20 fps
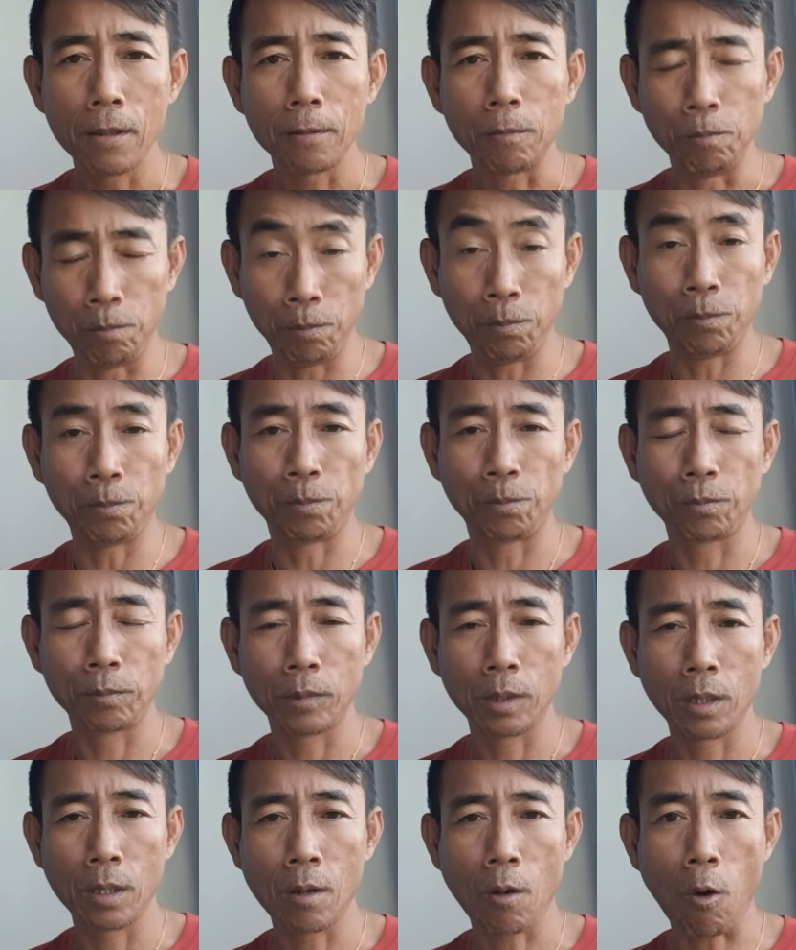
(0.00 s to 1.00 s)
อืม
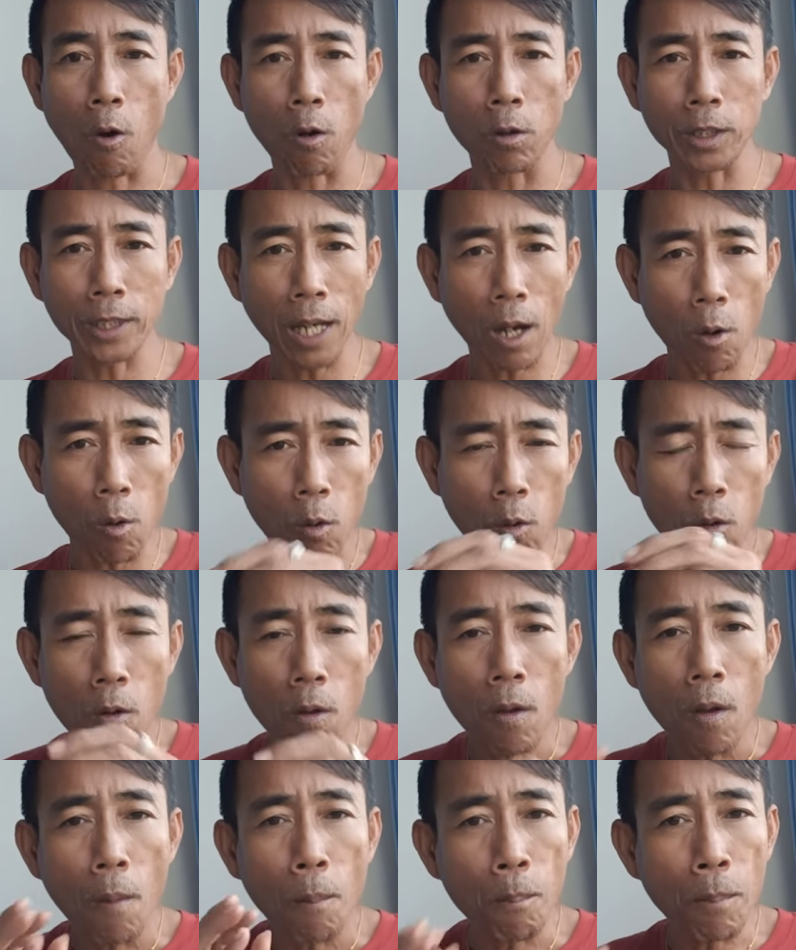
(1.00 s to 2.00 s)
ของเจ้า
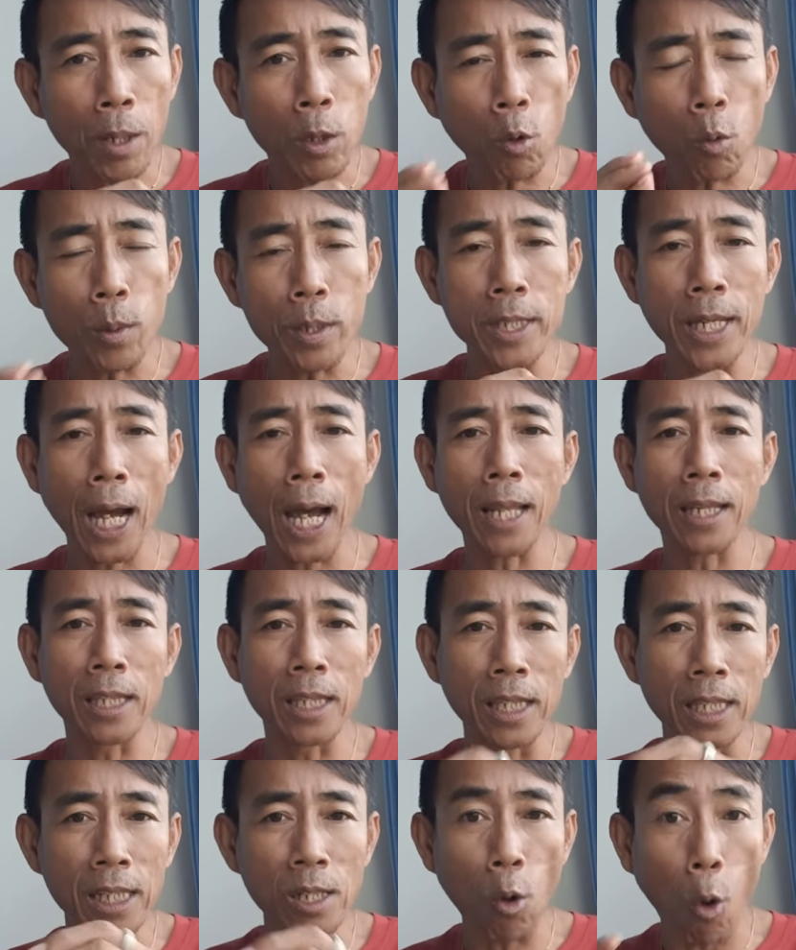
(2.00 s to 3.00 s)
มโนวิญญาณ
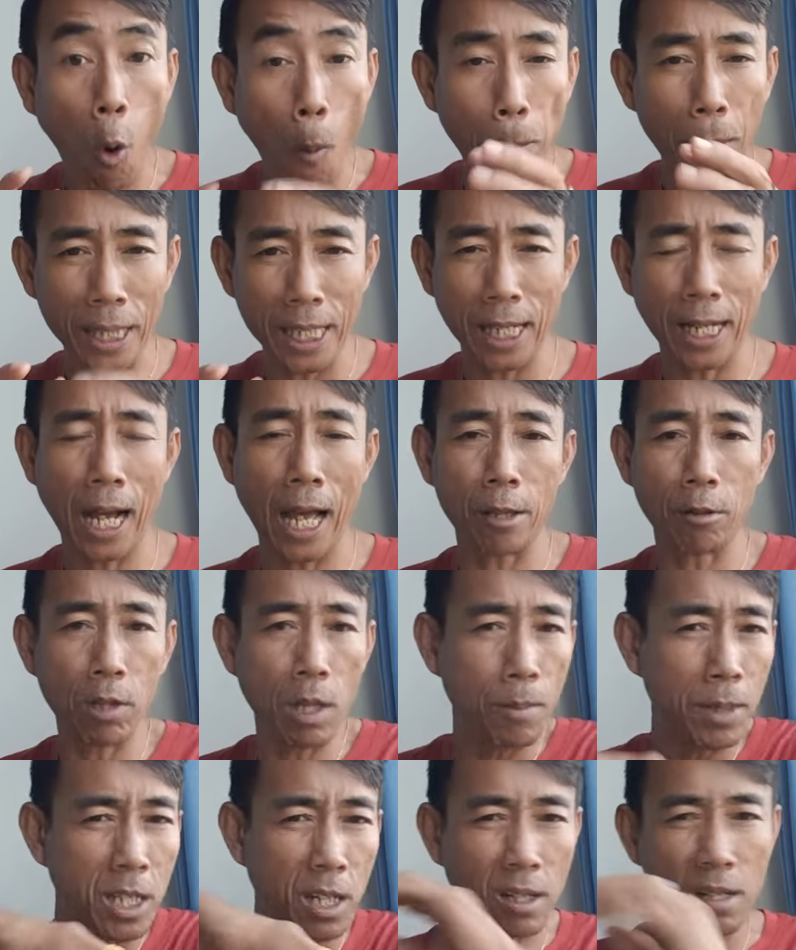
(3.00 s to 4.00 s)
หรือโอปติกะตัวนี้
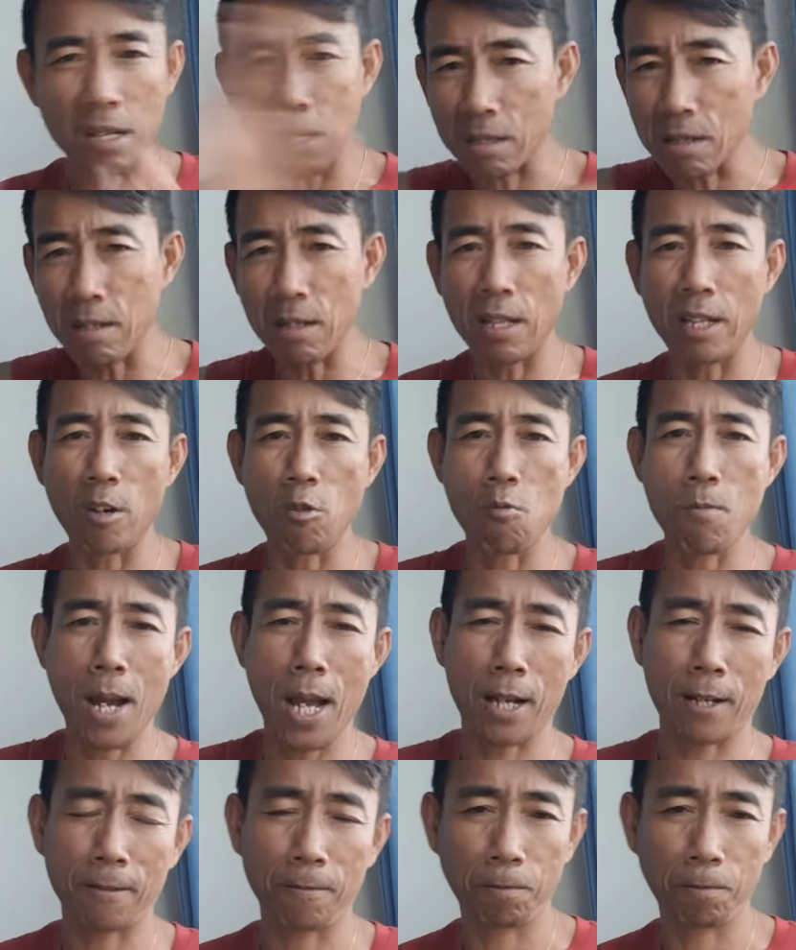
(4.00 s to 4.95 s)
มันจะเกิดขึ้นเร็วมาก